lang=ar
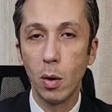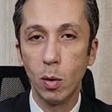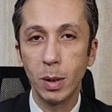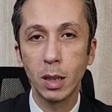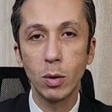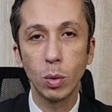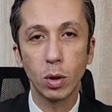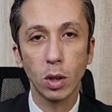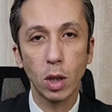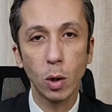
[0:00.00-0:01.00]
وما
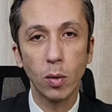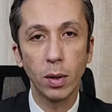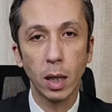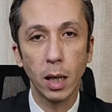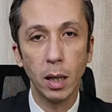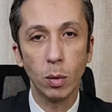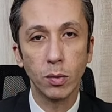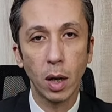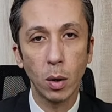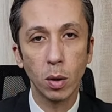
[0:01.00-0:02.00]
تنسوش تشتركوا في القناه
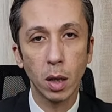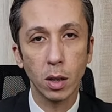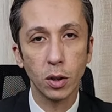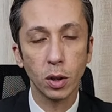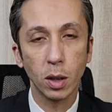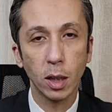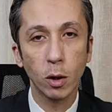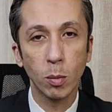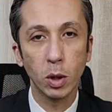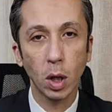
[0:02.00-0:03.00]
وتفعلوا الجرس عشان
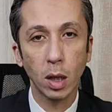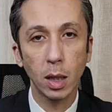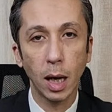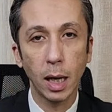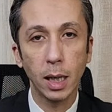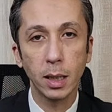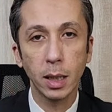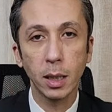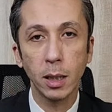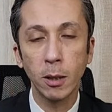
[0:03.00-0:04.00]
تجيلكم اشعارات الحلقات
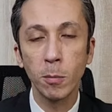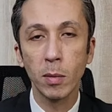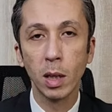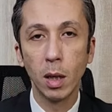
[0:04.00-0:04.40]
الجديده